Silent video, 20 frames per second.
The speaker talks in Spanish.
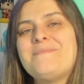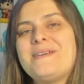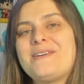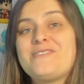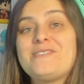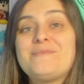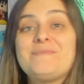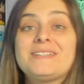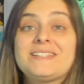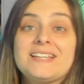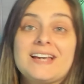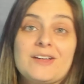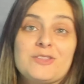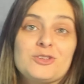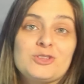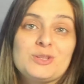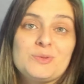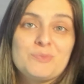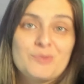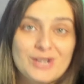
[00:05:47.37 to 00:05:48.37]
para una
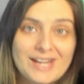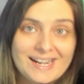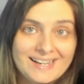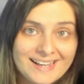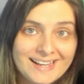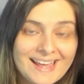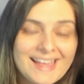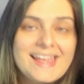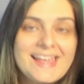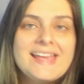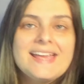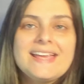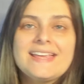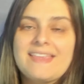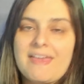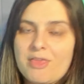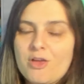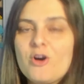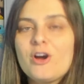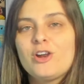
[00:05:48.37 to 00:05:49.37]
investigación temporal.
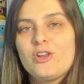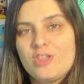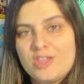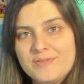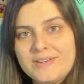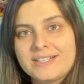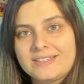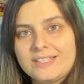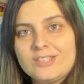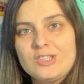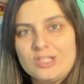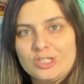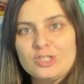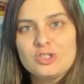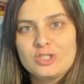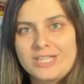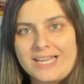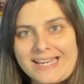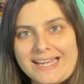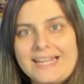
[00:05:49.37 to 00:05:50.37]
Que digo que lo divertido es
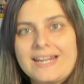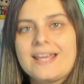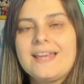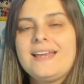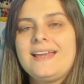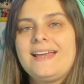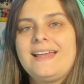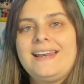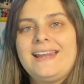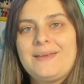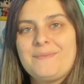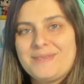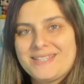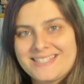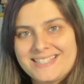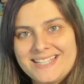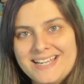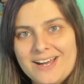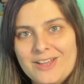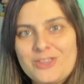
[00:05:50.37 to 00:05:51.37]
conseguir la
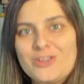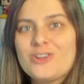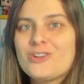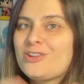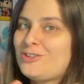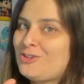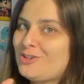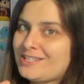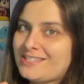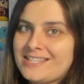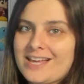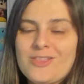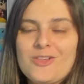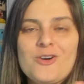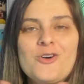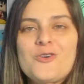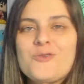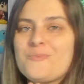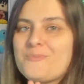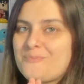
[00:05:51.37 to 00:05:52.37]
investigación. Yo he
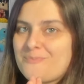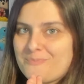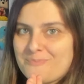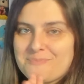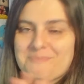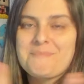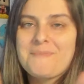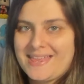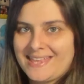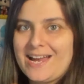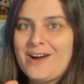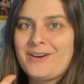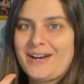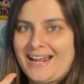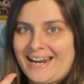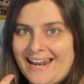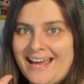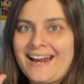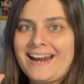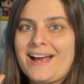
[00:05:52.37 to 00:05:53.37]
estado mm, media
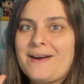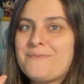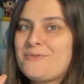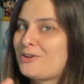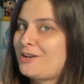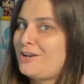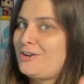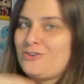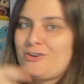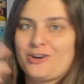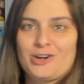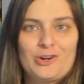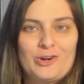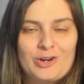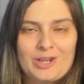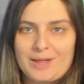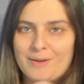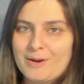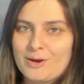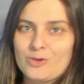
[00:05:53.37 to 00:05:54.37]
hora larga porque no
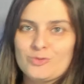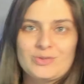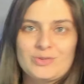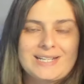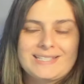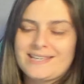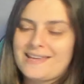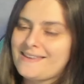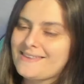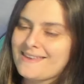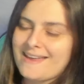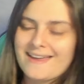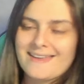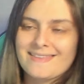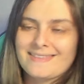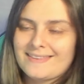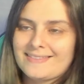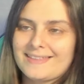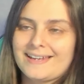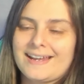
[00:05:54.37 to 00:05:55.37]
recordaba contraseña,
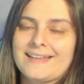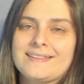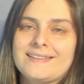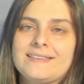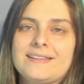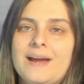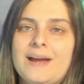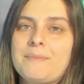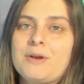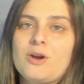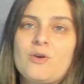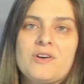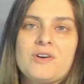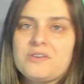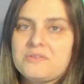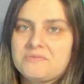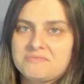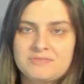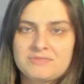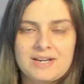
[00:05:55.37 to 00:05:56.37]
etcétera, etcétera. Pero
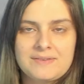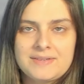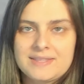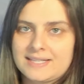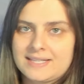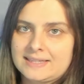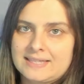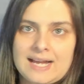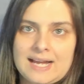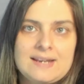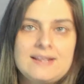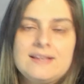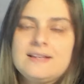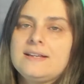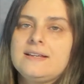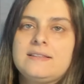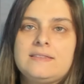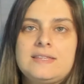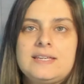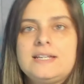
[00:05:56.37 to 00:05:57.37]
bueno, una vez que tal,
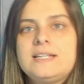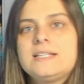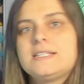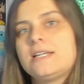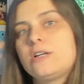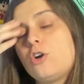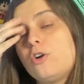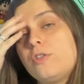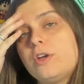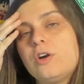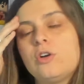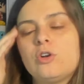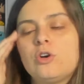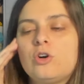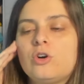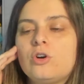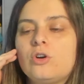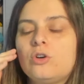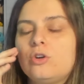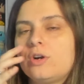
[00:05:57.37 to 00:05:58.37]
tienes el código,
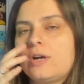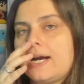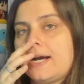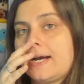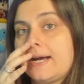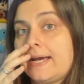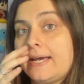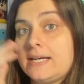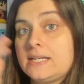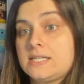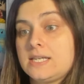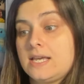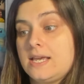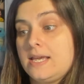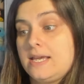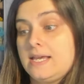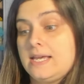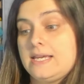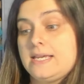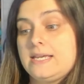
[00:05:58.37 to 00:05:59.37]
lo, lo canjeas.
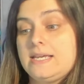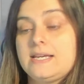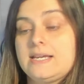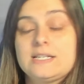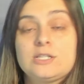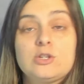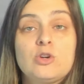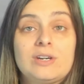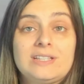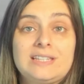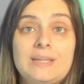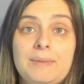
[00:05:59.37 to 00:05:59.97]
¿Y qué es lo que te